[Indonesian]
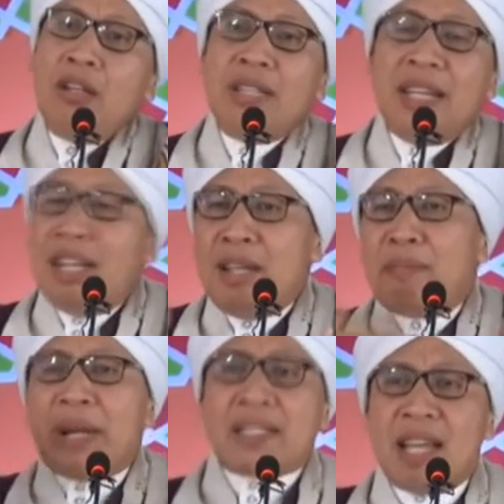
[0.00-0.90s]
ini tinggal
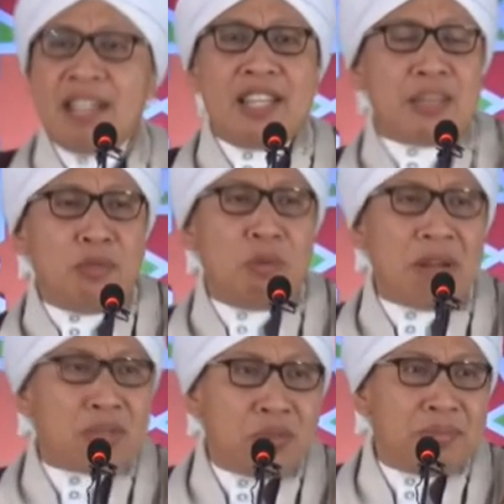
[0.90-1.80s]
diperiksa aja sebelum
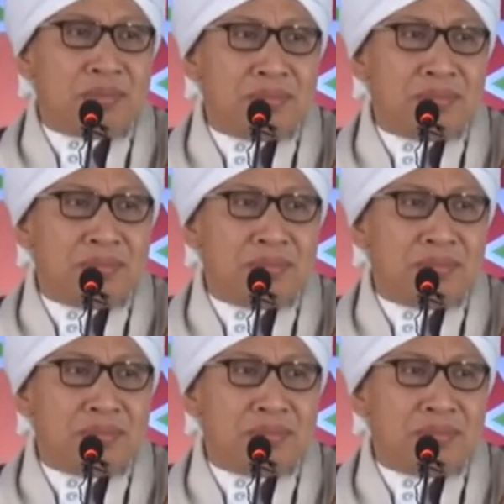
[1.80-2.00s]
masuk